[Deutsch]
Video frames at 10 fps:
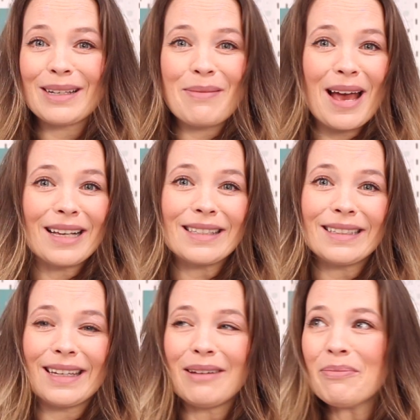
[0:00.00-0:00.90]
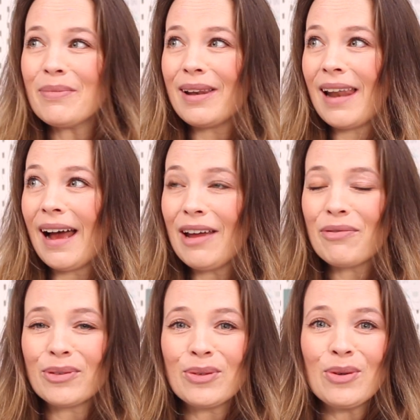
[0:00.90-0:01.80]
Ich merke es in jedem Live
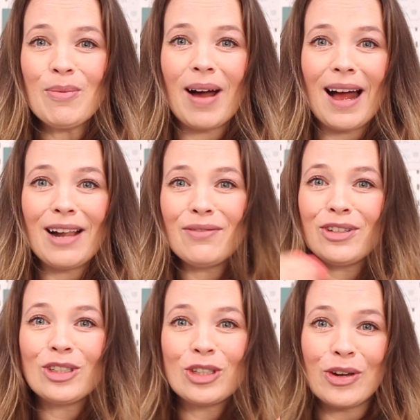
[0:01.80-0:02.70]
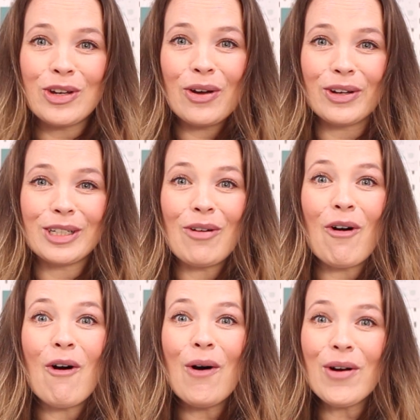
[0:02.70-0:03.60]
und überall, wie schön ihr euch auch
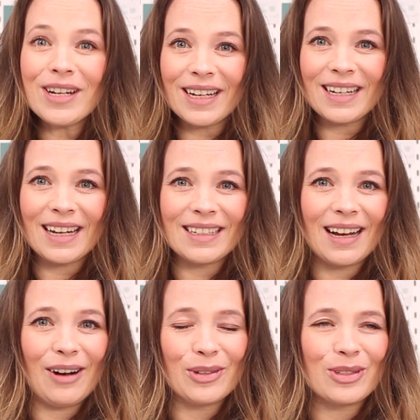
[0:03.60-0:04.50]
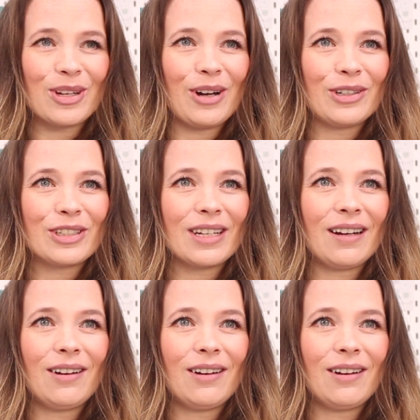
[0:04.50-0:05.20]
untereinander austauscht.